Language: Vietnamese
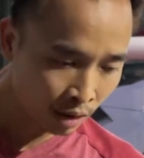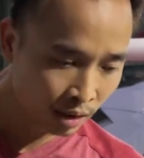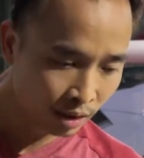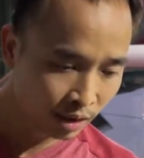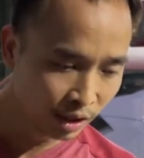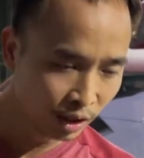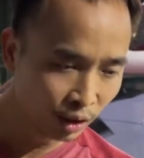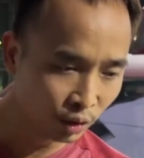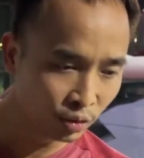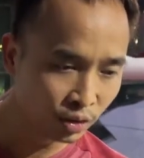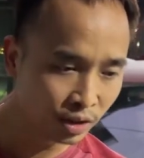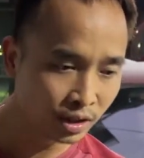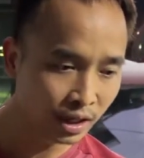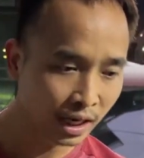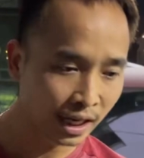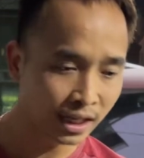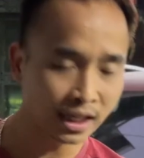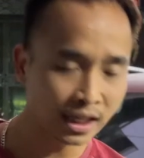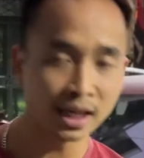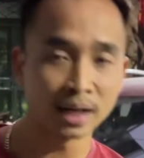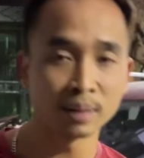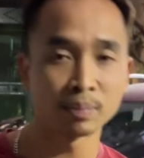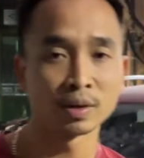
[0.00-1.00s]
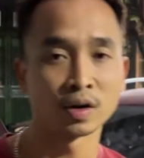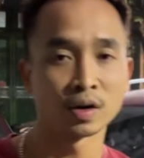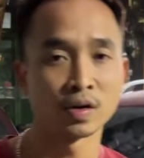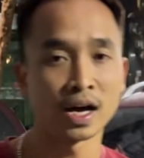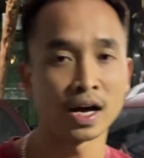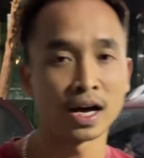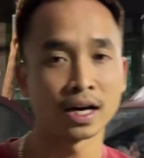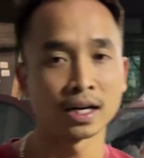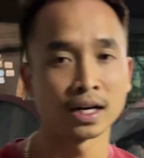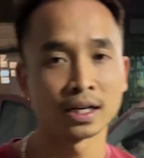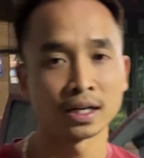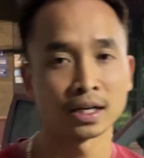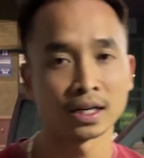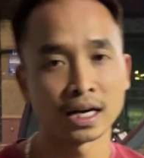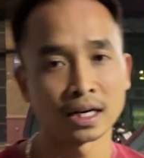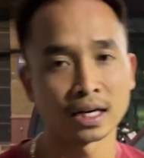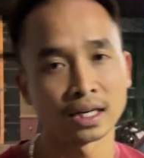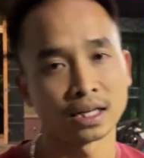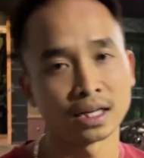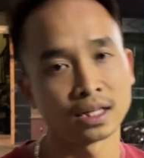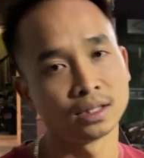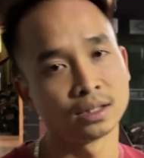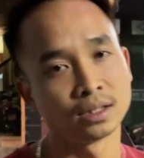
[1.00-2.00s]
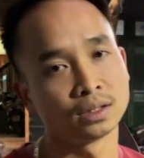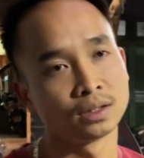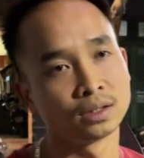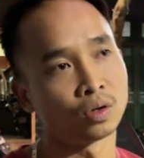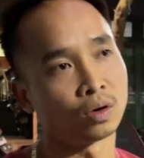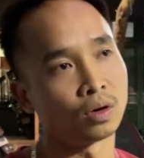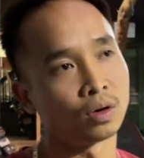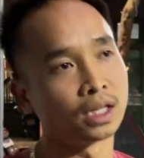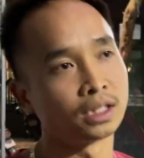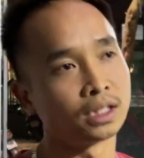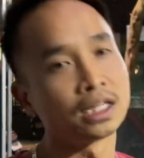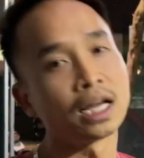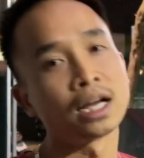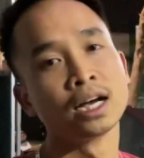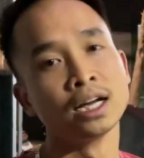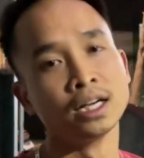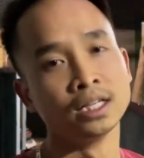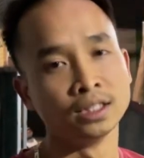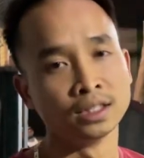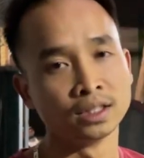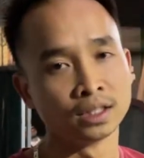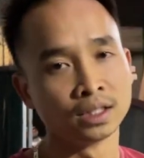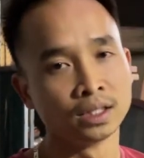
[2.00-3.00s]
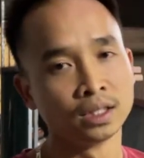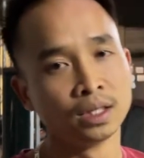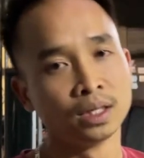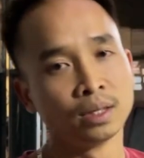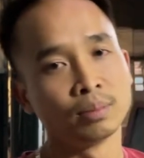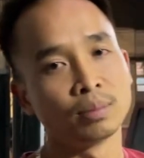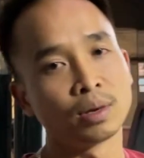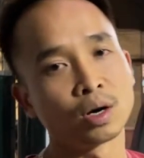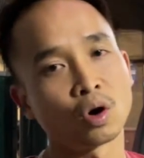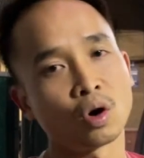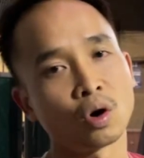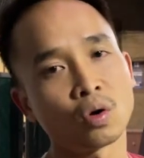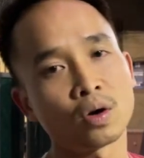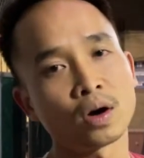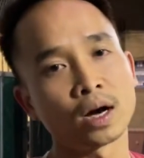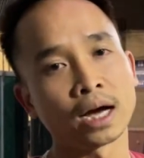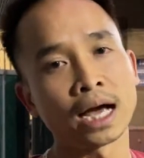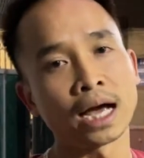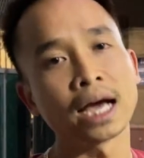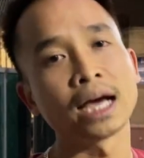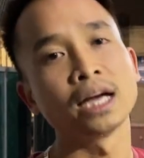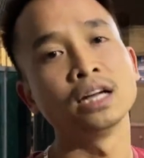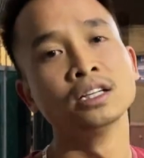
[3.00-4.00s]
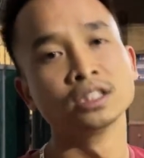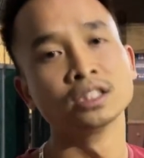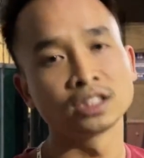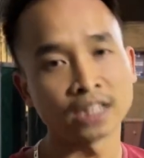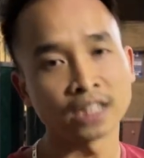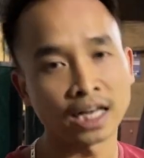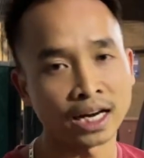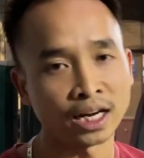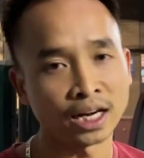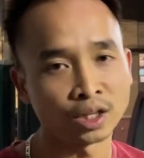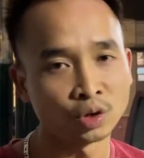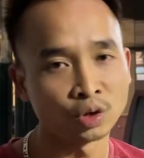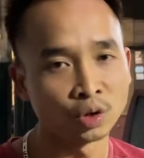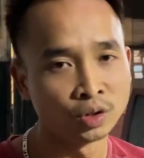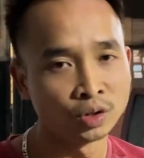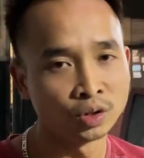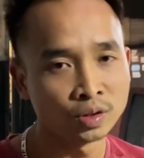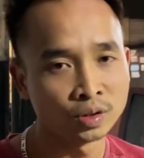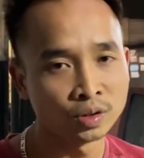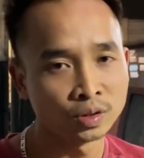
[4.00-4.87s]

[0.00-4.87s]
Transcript: nếu như anh em nào đang đang đang gọi là gia đình và có khoảng hai đứa trẻ thôi